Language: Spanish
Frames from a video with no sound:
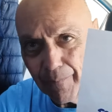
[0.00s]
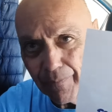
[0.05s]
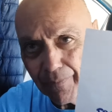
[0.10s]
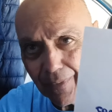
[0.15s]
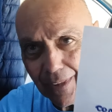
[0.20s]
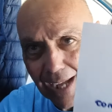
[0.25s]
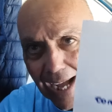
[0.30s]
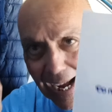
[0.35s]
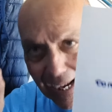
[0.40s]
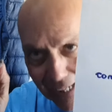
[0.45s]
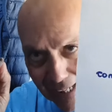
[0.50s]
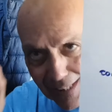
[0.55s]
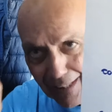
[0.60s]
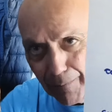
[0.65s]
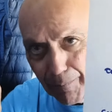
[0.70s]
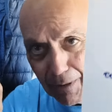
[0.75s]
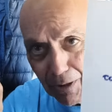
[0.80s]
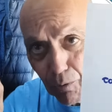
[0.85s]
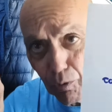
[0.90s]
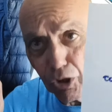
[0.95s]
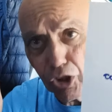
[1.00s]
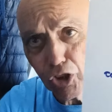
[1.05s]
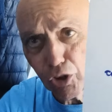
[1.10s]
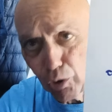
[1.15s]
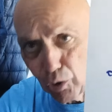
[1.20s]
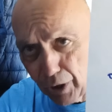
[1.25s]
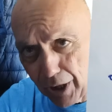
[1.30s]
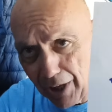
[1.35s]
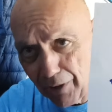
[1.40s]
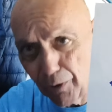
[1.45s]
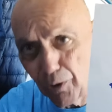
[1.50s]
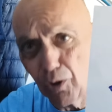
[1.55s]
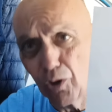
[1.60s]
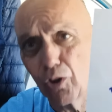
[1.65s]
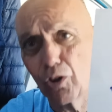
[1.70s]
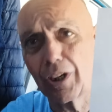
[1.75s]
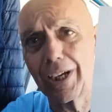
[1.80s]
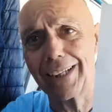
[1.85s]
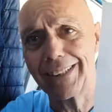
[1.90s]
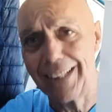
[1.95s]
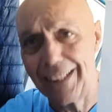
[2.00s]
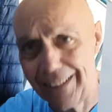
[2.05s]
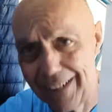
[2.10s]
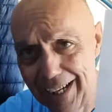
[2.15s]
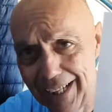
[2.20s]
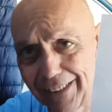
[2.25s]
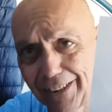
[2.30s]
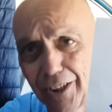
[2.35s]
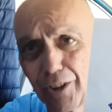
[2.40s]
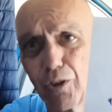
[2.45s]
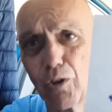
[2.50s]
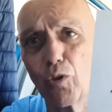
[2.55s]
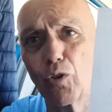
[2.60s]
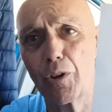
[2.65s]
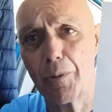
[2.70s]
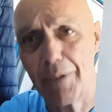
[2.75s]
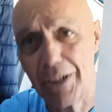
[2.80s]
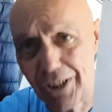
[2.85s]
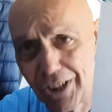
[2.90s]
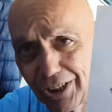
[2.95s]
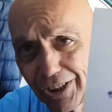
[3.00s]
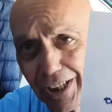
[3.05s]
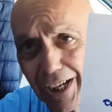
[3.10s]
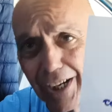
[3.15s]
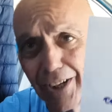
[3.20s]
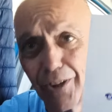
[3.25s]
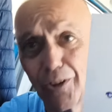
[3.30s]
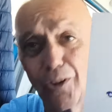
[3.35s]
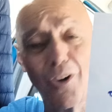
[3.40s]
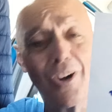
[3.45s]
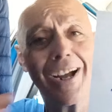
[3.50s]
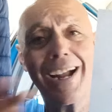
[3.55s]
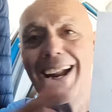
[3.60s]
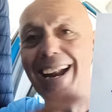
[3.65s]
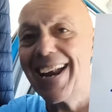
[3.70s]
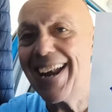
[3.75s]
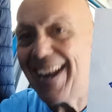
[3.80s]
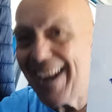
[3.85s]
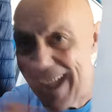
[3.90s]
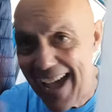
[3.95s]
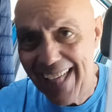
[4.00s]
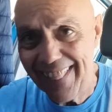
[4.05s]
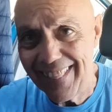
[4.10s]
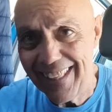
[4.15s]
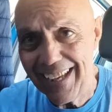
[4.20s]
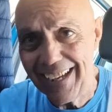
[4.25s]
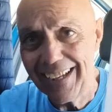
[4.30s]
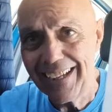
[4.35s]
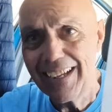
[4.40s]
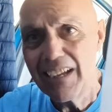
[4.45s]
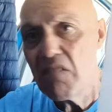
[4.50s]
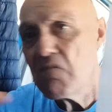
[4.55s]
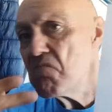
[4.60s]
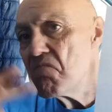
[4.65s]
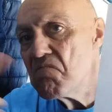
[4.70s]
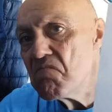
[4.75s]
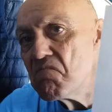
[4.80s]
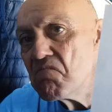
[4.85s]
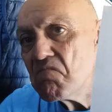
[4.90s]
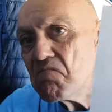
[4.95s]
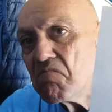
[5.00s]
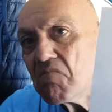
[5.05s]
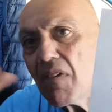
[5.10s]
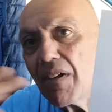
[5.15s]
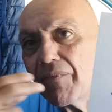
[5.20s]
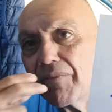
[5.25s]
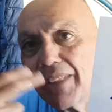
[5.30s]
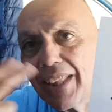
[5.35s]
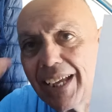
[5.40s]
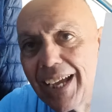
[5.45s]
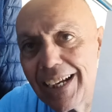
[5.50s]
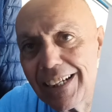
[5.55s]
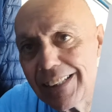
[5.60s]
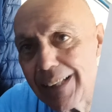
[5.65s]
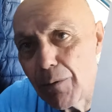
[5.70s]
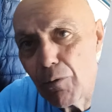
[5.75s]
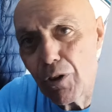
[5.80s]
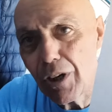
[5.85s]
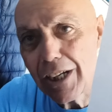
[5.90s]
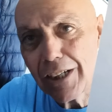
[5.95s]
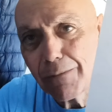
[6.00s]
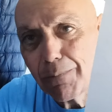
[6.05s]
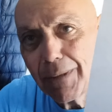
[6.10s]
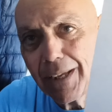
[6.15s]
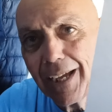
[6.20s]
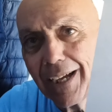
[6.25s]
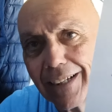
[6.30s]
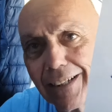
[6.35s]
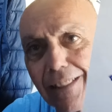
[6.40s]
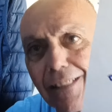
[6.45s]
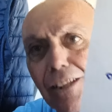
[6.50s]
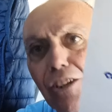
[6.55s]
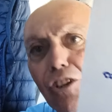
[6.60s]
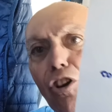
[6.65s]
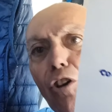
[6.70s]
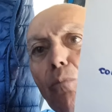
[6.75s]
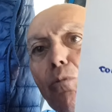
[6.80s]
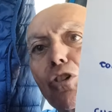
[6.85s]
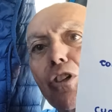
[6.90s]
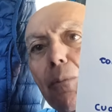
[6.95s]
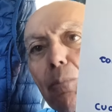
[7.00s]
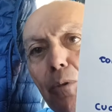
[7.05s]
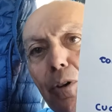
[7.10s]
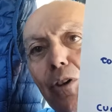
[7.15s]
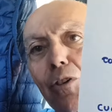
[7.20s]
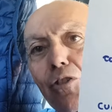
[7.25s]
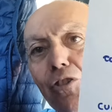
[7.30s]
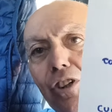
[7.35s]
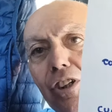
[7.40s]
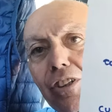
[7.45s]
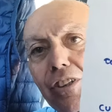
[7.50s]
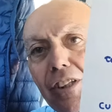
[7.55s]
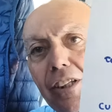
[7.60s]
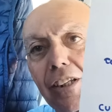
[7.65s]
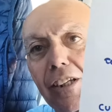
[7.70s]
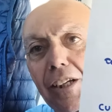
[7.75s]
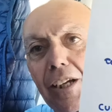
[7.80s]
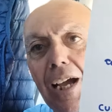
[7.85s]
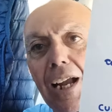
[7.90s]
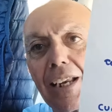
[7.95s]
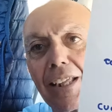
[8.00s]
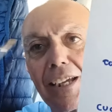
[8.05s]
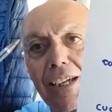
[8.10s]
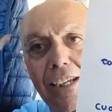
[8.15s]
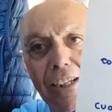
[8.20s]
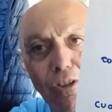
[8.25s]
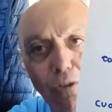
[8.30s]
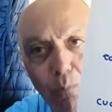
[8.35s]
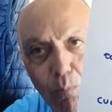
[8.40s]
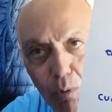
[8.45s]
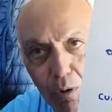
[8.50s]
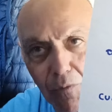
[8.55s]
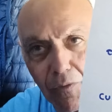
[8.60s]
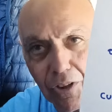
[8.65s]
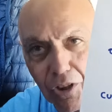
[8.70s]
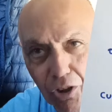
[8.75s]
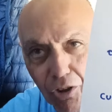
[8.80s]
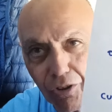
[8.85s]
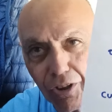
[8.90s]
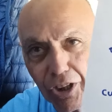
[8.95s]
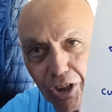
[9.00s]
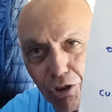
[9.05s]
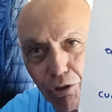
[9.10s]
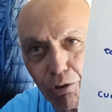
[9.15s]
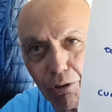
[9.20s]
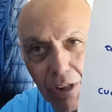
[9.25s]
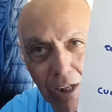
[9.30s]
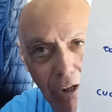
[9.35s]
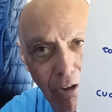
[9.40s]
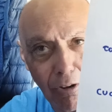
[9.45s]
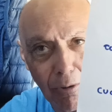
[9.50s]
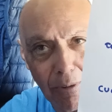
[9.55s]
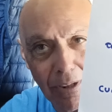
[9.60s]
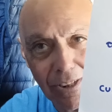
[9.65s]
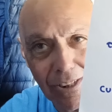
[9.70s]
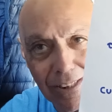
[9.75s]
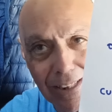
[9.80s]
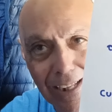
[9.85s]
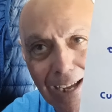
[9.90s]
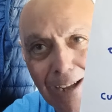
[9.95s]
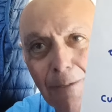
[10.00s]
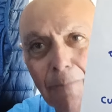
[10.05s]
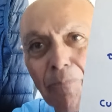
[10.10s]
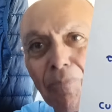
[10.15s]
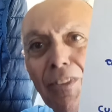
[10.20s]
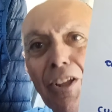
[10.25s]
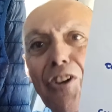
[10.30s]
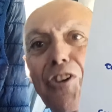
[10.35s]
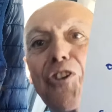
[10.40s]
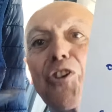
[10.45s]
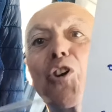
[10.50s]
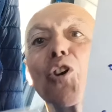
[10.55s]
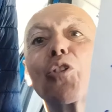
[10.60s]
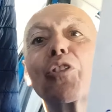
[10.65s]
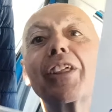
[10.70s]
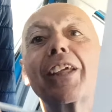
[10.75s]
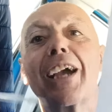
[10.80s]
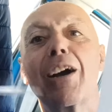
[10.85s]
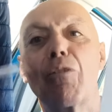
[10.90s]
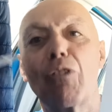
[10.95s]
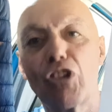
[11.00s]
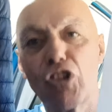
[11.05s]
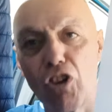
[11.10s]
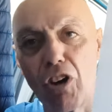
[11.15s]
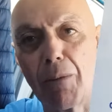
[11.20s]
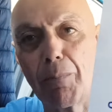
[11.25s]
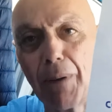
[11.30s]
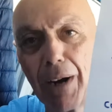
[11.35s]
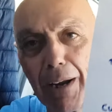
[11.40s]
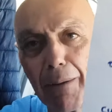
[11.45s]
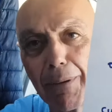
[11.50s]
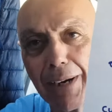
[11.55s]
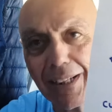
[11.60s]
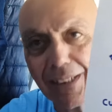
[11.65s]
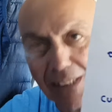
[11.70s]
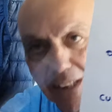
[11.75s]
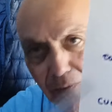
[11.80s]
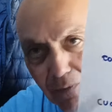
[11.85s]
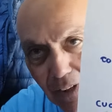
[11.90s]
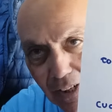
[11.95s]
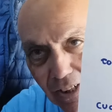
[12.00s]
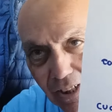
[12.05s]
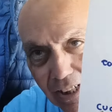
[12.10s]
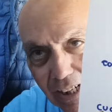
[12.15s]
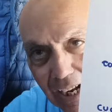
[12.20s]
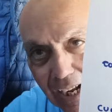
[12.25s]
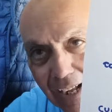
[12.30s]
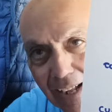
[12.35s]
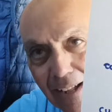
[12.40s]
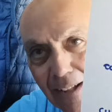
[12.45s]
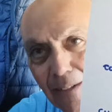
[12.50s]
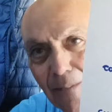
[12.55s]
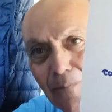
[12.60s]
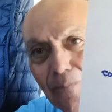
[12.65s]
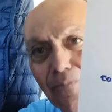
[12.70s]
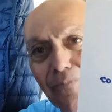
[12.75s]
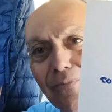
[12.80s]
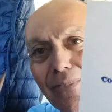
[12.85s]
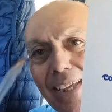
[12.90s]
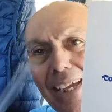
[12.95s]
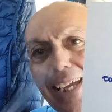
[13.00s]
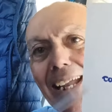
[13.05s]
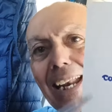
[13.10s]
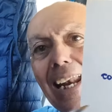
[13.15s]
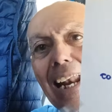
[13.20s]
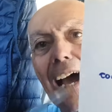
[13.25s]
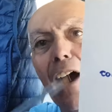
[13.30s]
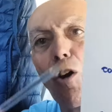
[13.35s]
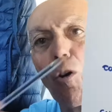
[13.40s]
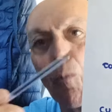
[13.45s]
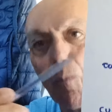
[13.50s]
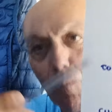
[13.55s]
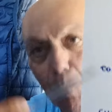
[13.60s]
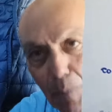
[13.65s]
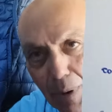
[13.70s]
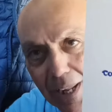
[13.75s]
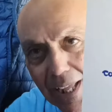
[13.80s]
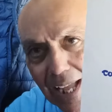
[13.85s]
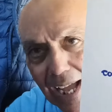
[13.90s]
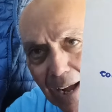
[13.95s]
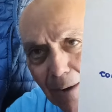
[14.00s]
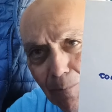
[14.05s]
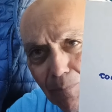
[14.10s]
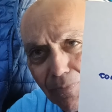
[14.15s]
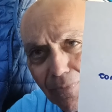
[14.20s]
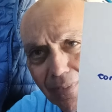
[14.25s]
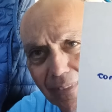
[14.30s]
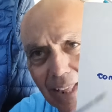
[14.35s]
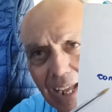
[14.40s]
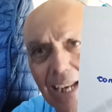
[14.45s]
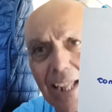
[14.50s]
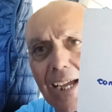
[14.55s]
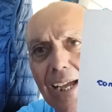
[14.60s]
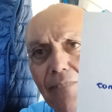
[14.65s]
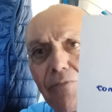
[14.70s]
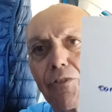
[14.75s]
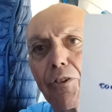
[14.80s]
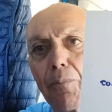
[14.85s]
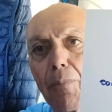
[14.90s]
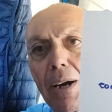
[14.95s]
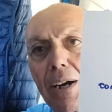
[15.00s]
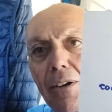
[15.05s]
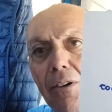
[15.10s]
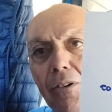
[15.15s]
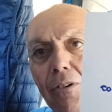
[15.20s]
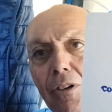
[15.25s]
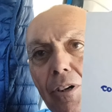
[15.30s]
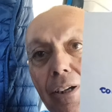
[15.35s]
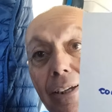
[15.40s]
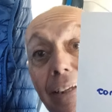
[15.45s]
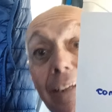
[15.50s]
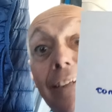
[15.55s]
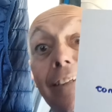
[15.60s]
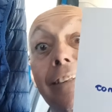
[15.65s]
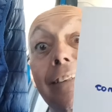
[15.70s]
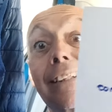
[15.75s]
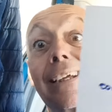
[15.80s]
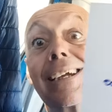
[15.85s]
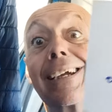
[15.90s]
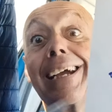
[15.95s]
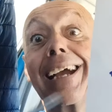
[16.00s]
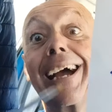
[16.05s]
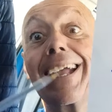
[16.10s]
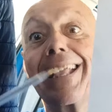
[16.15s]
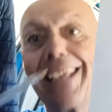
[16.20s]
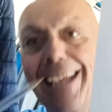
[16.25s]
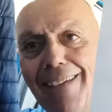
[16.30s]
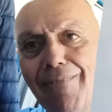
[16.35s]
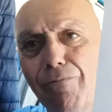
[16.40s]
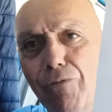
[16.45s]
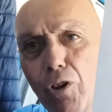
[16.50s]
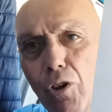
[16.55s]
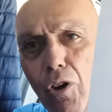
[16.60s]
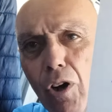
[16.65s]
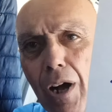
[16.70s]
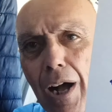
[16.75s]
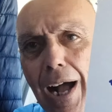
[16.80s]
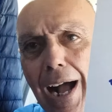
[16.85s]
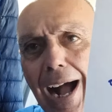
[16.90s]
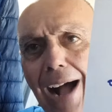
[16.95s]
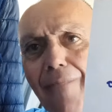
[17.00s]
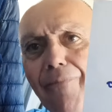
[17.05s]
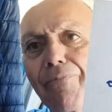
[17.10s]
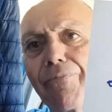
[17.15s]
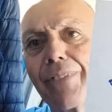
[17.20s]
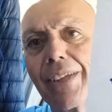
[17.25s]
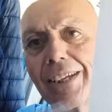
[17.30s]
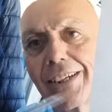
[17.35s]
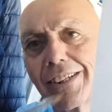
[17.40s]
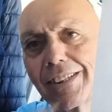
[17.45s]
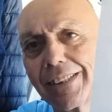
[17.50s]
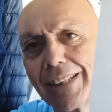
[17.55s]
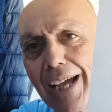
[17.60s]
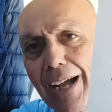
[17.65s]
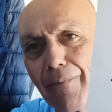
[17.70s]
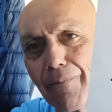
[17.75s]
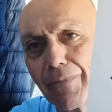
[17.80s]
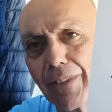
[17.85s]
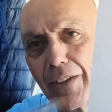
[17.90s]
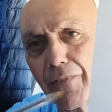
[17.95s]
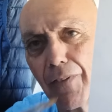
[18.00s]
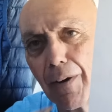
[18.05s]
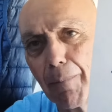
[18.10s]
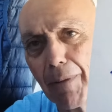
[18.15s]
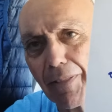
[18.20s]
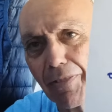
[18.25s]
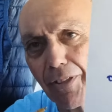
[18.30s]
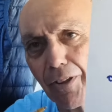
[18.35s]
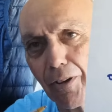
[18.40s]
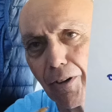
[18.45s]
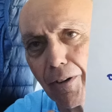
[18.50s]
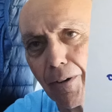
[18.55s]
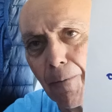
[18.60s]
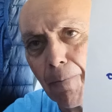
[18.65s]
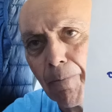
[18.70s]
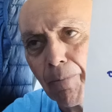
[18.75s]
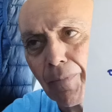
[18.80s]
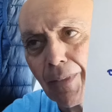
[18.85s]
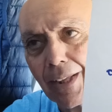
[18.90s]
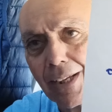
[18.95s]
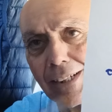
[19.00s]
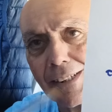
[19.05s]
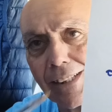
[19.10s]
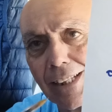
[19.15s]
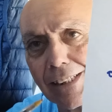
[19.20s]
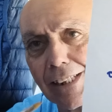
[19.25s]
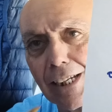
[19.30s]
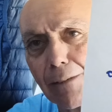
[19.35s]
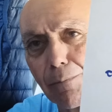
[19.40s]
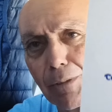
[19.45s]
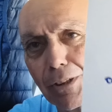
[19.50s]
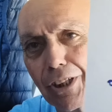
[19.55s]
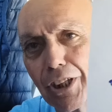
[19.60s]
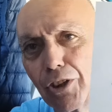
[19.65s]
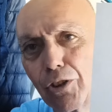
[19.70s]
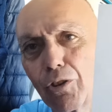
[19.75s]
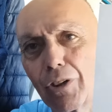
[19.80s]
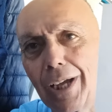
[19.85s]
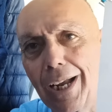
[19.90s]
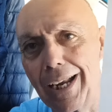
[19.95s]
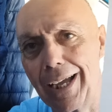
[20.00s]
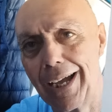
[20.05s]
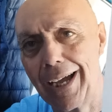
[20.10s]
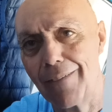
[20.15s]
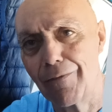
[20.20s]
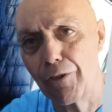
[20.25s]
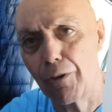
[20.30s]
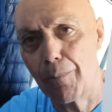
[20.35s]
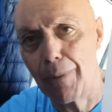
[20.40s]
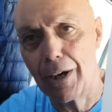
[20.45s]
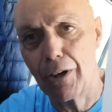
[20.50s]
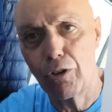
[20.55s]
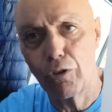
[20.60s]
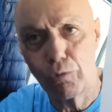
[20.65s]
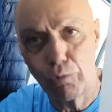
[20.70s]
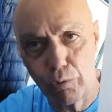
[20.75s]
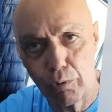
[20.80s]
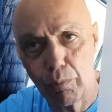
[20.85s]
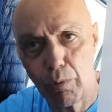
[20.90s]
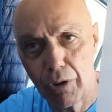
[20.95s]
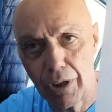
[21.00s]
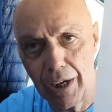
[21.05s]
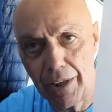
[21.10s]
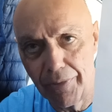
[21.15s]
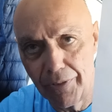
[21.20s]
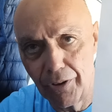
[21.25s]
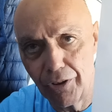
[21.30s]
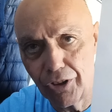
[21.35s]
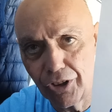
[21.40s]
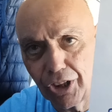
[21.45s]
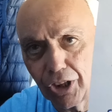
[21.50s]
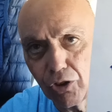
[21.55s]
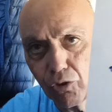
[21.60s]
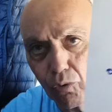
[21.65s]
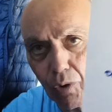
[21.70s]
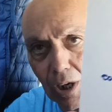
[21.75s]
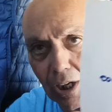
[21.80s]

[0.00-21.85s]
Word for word: académico, historiador, catedrático, universitario, nadie diga esta boca es mía. Es decir, ¿cómo se puede consentir que alguien que es un profesor de historia en la universidad no diga una sola palabra en defensa de la hombría de Alejandro Magno y esté callando ante esta difamación está transmitiendo que Alejandro no tuvo relaciones sexuales.